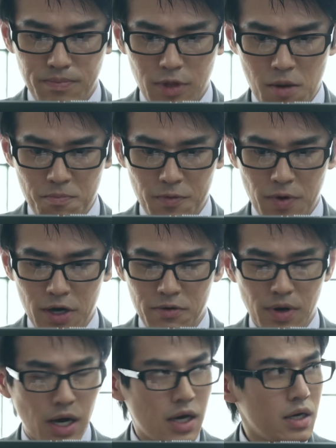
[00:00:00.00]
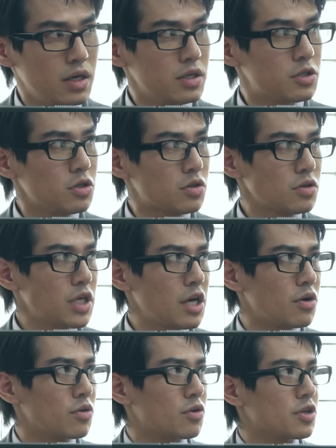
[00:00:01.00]
添付ファイルは中途
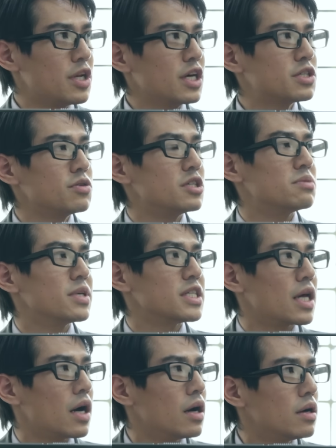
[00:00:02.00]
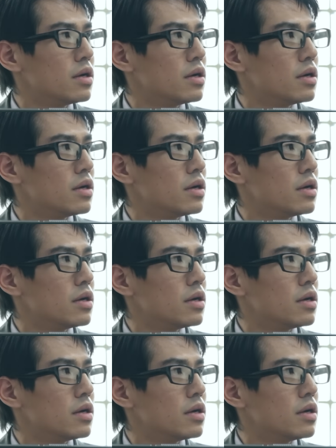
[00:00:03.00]
採用の履歴書にしました。